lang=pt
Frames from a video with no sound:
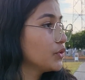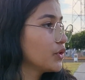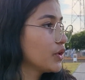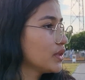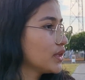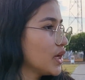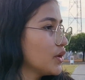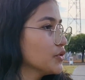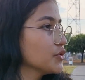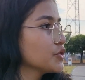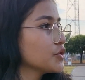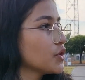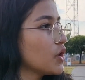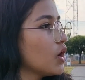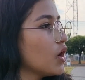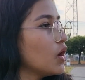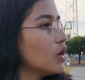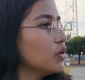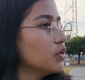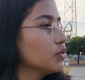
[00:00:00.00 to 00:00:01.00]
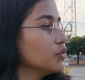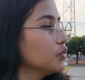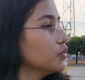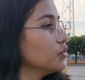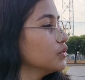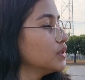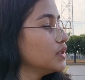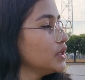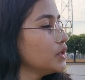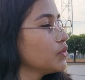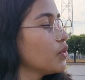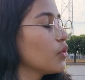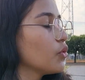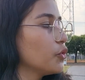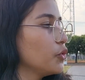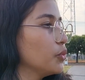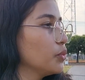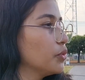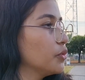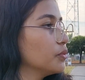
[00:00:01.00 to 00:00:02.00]
no total? Solo, duo, trio ou
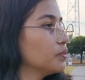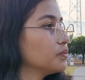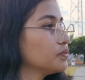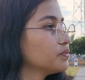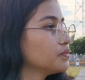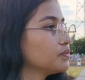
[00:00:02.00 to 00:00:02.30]
grupo?